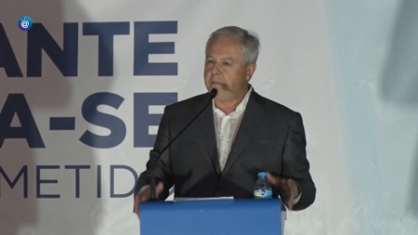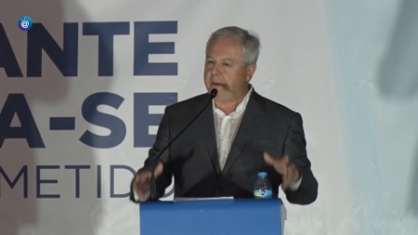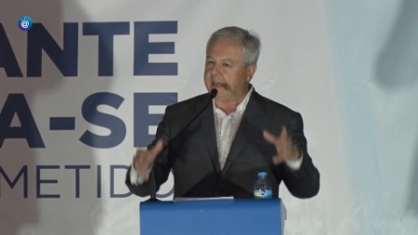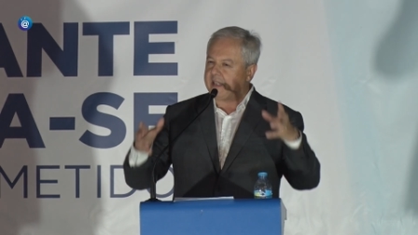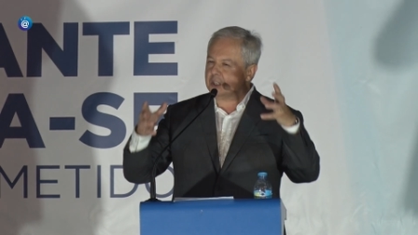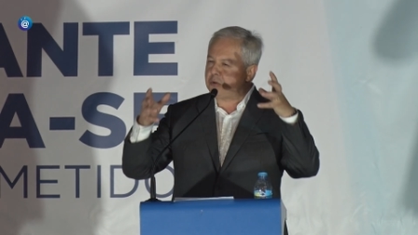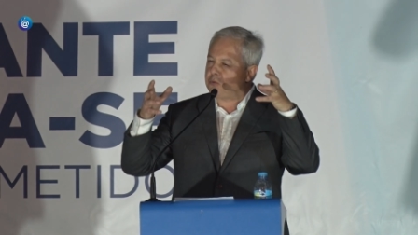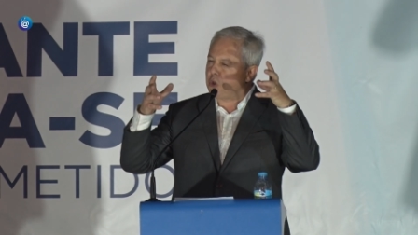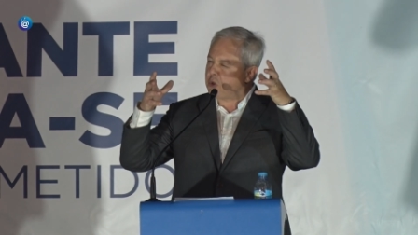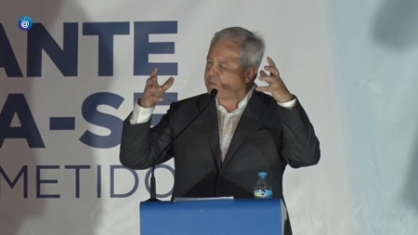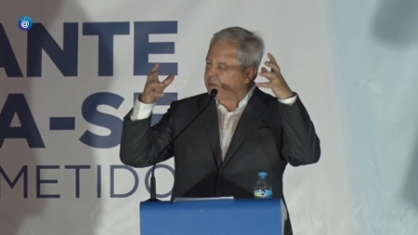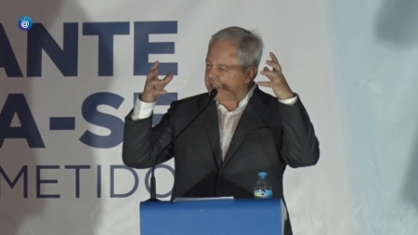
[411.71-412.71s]
para que as
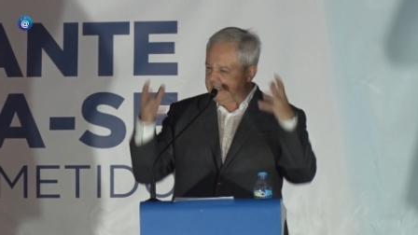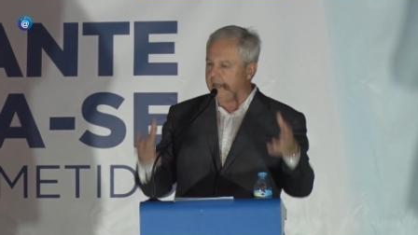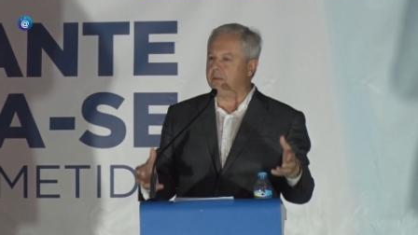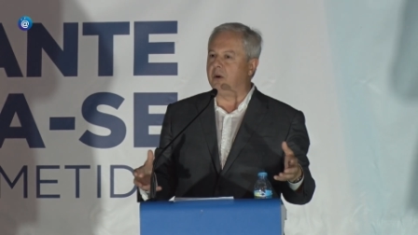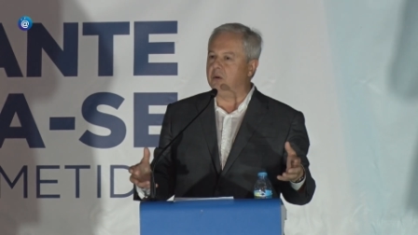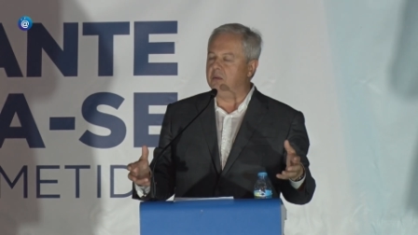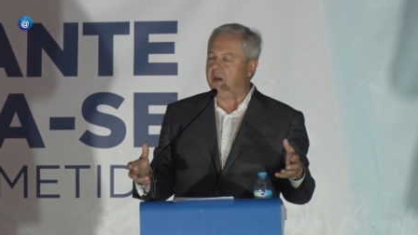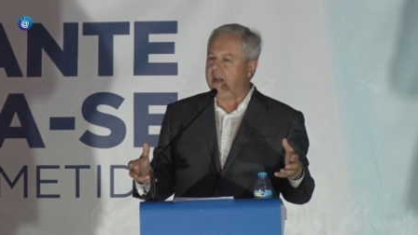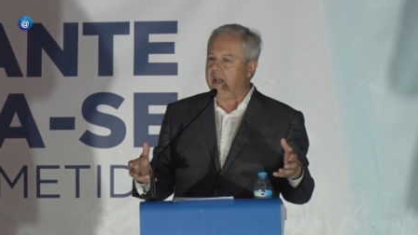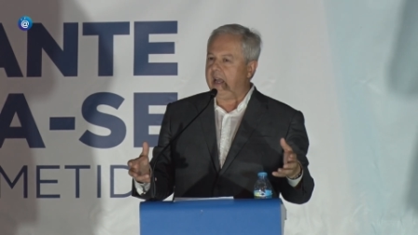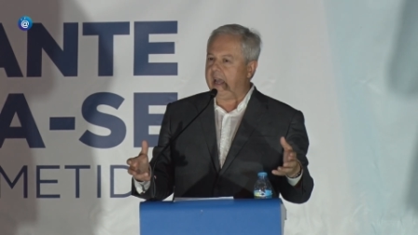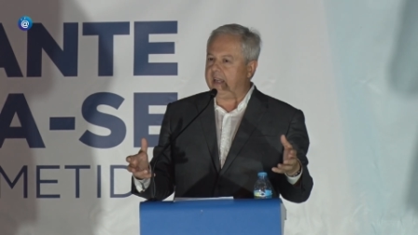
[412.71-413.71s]
pessoas percebam
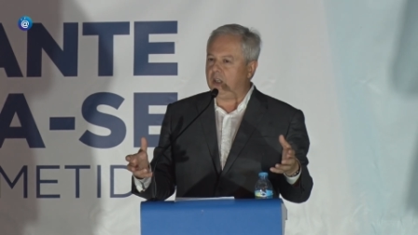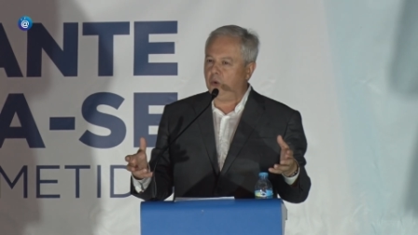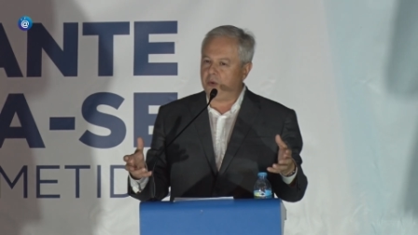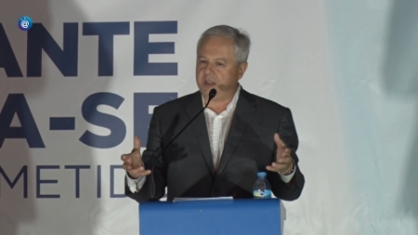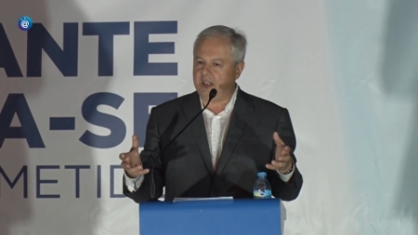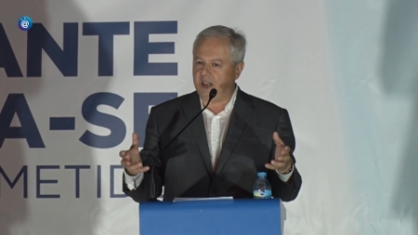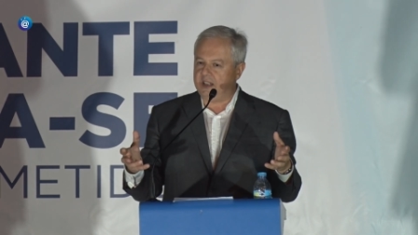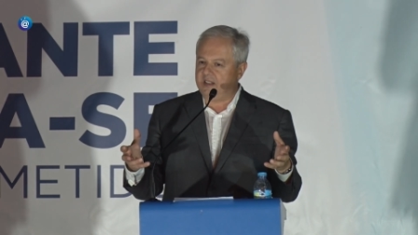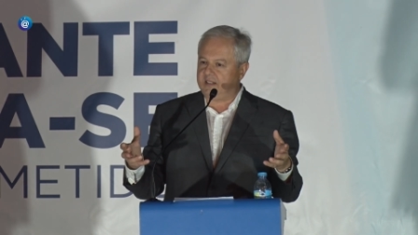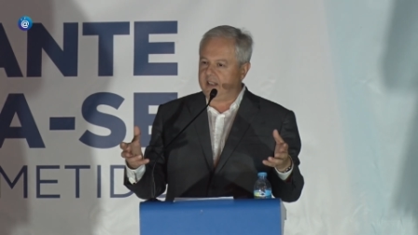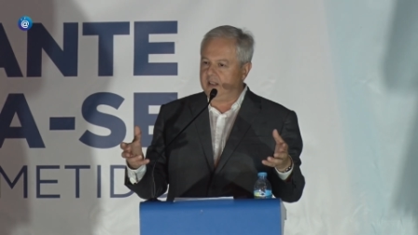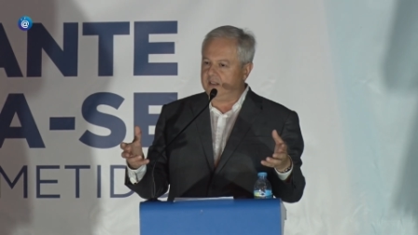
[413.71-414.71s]
aquilo que ele
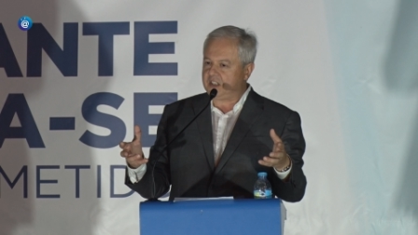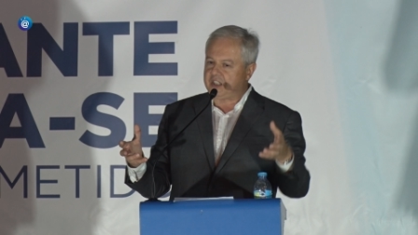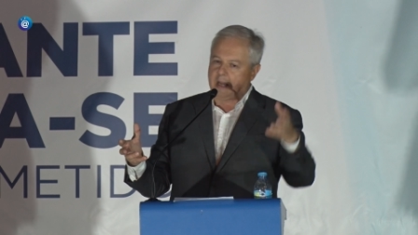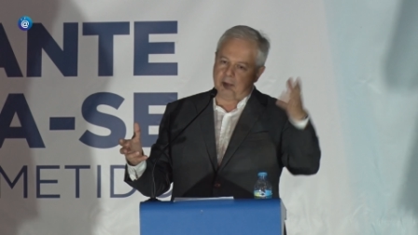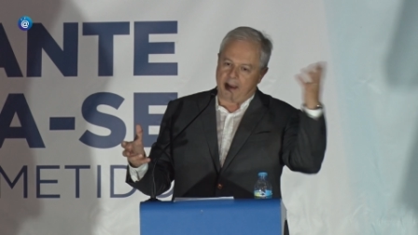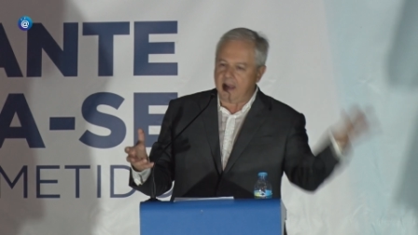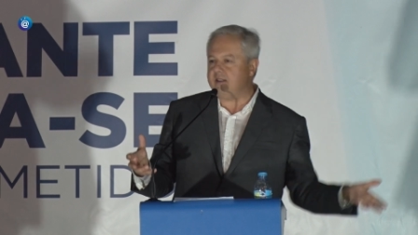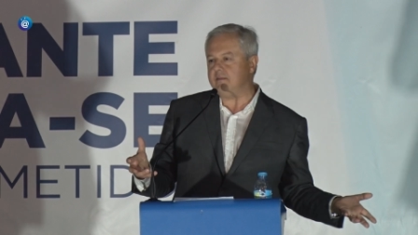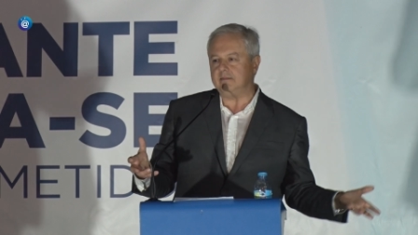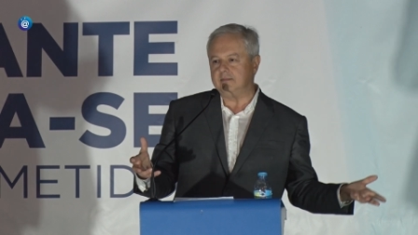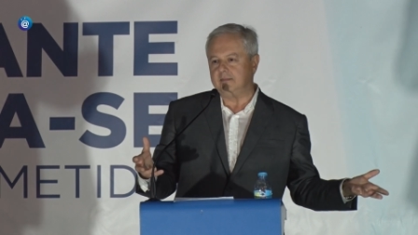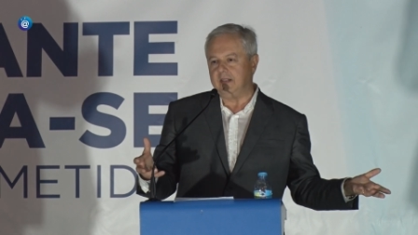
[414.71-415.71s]
entende que está bem